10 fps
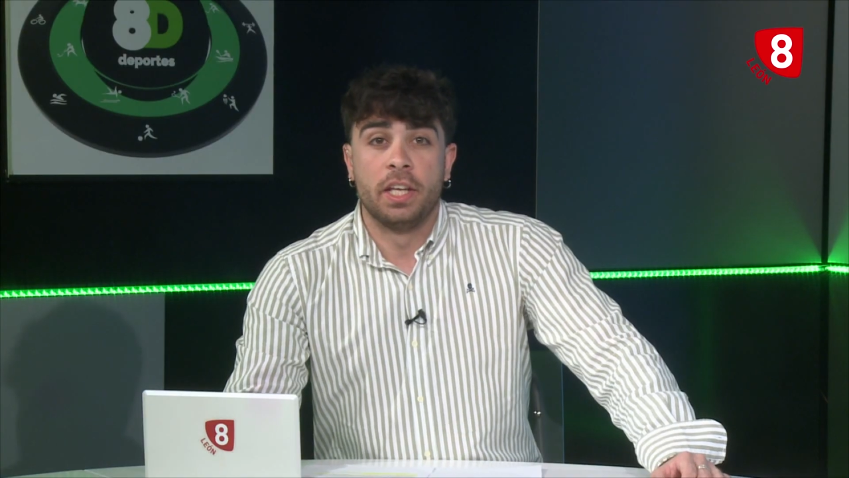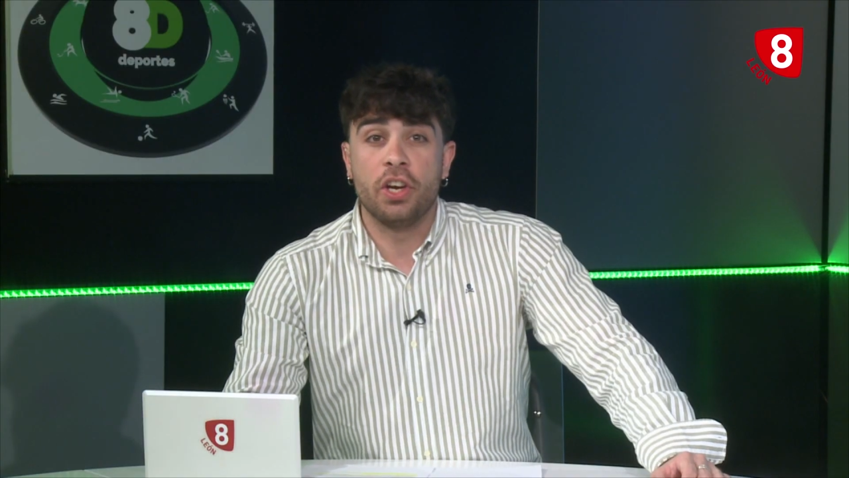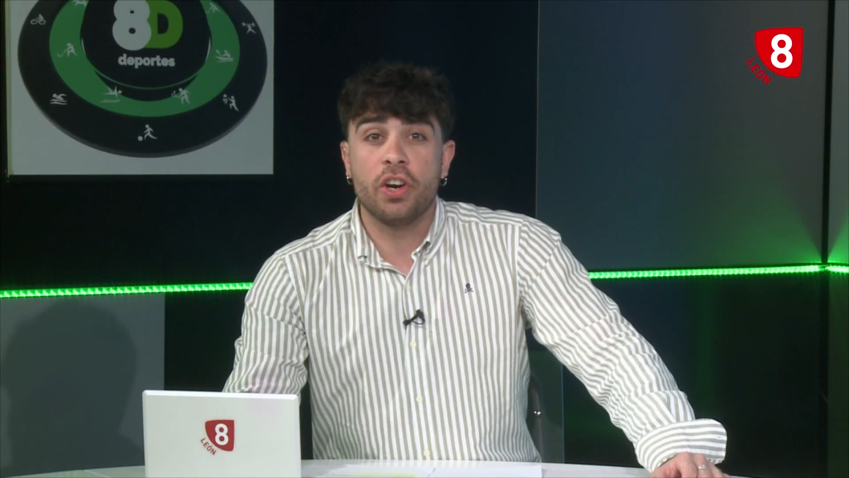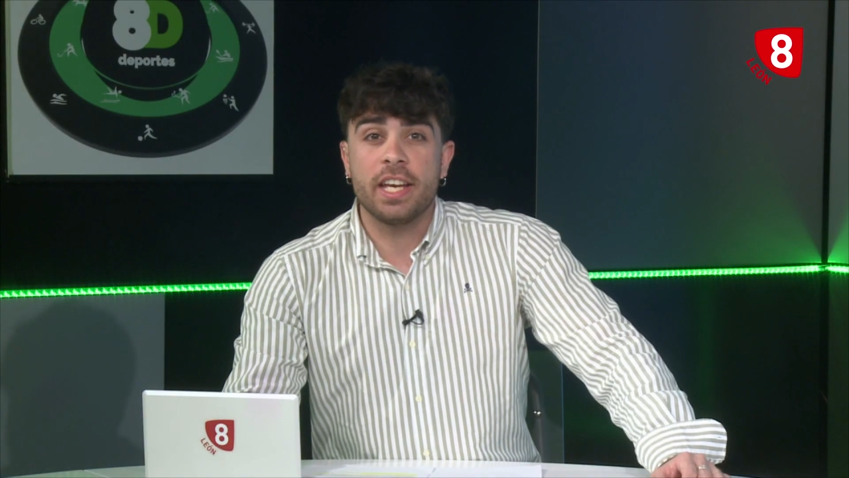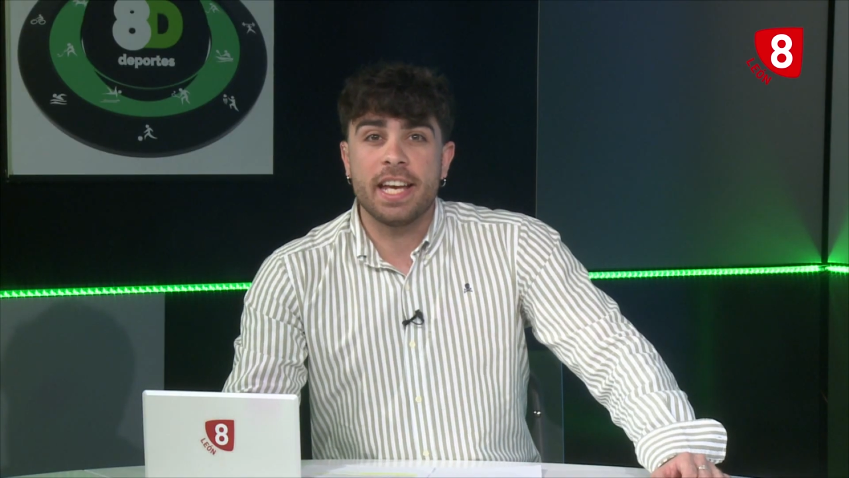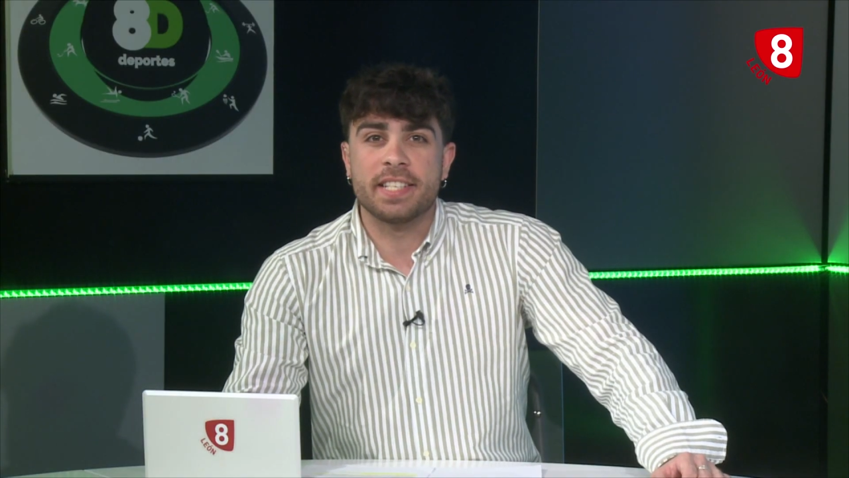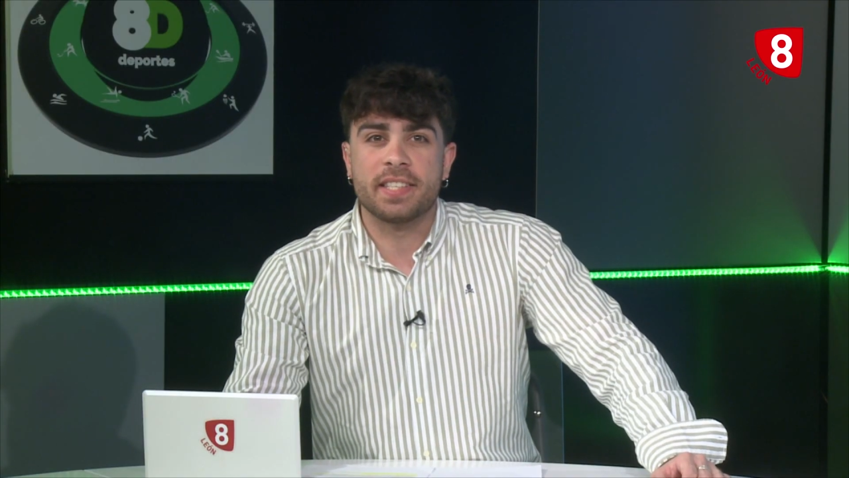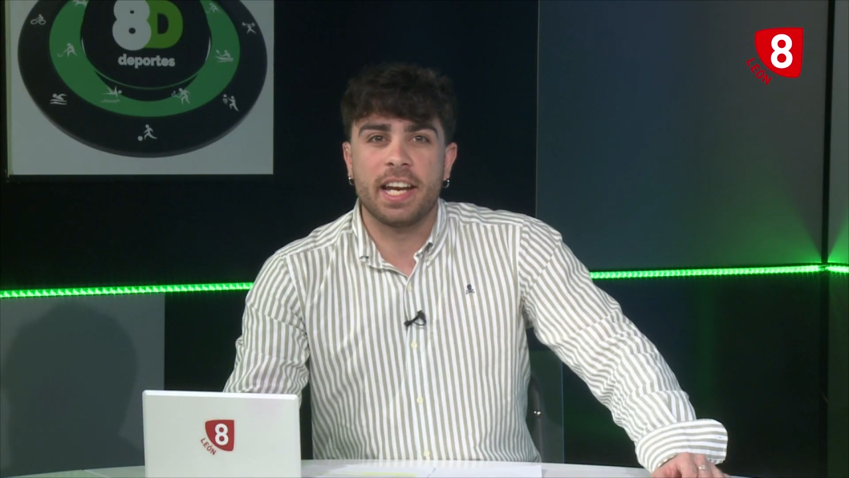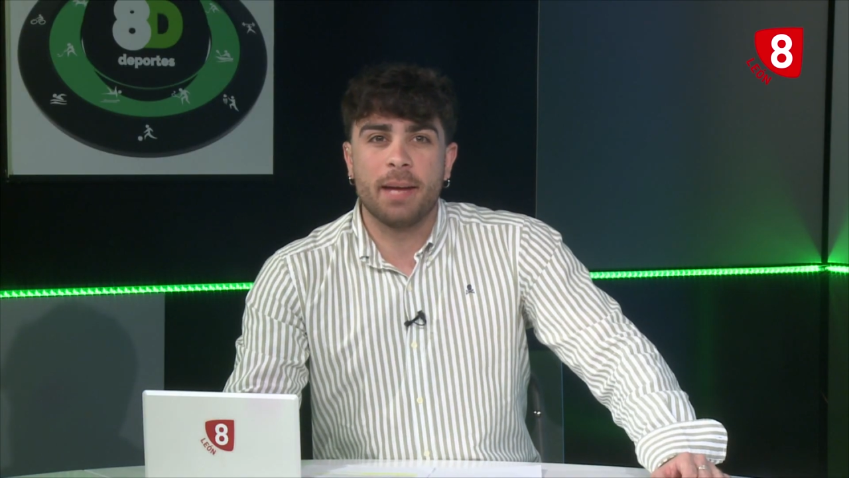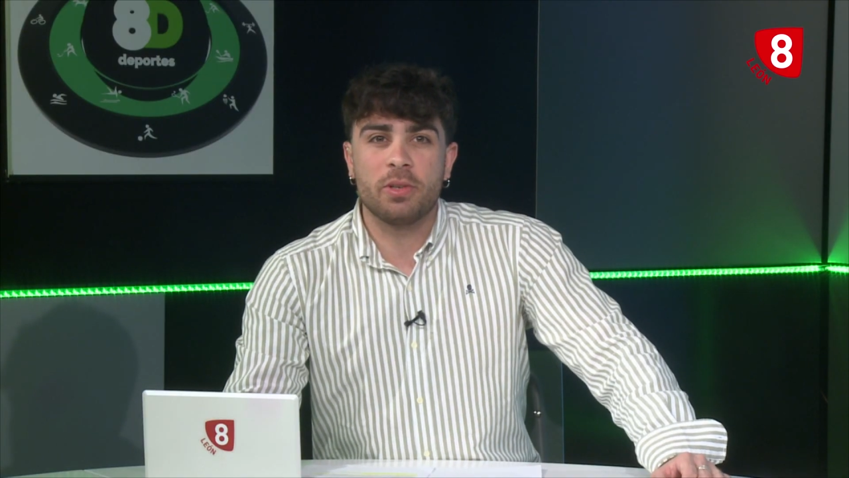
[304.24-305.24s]
Y hoy
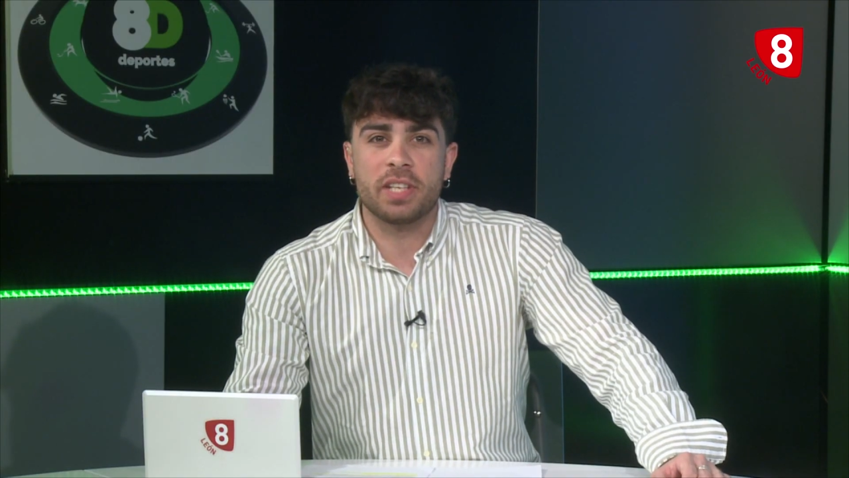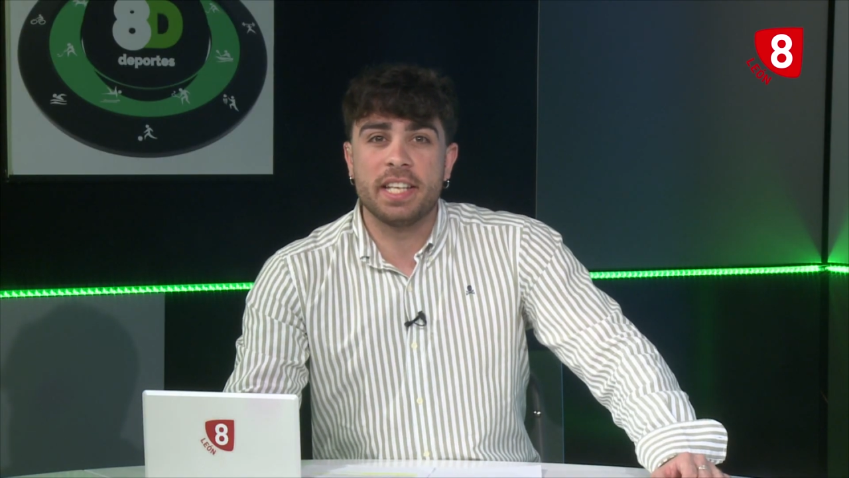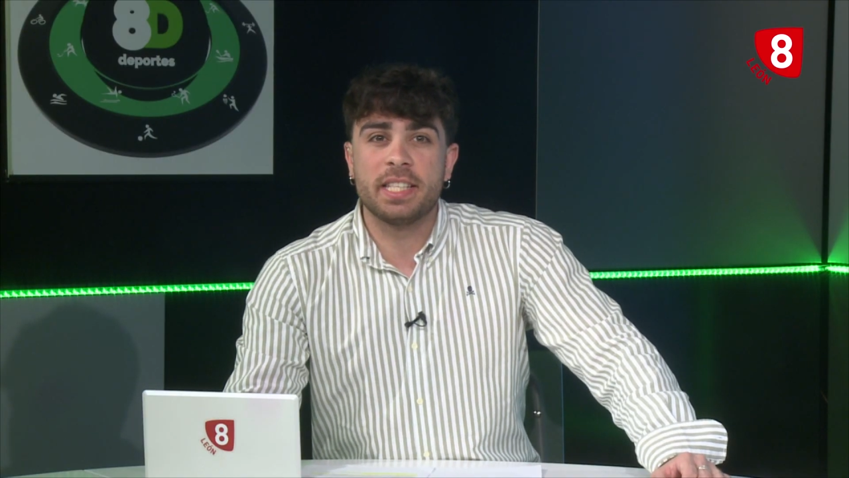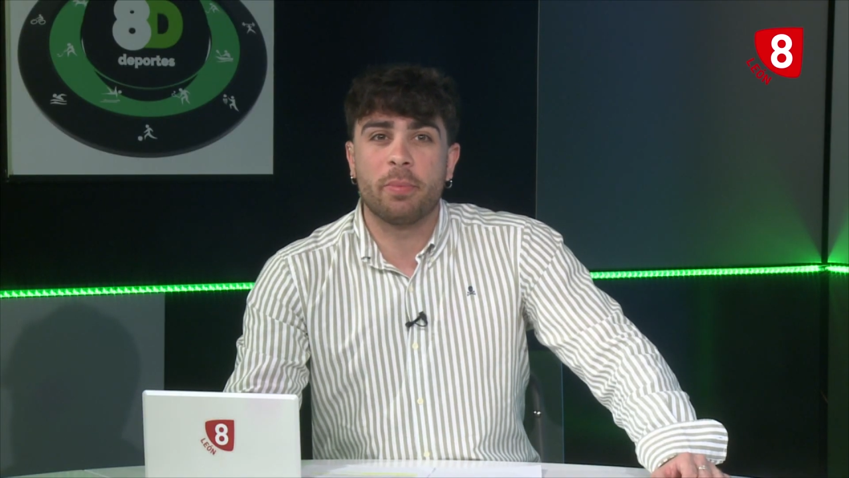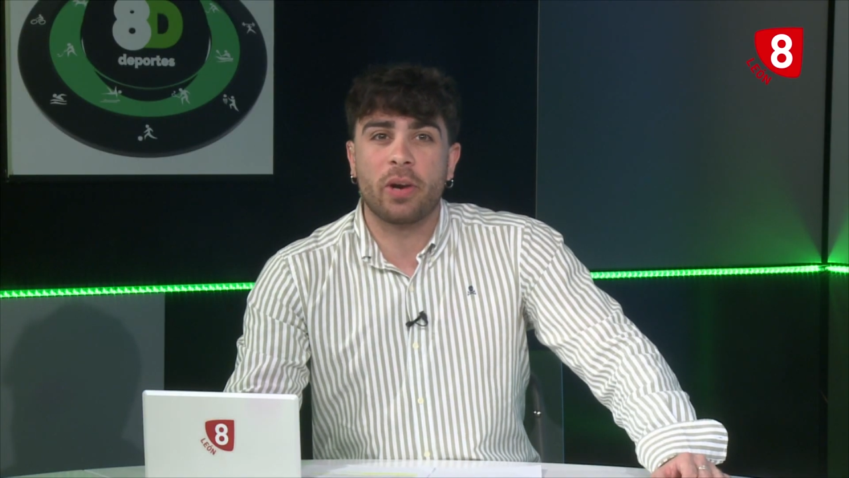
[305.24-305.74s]
estrenamos en este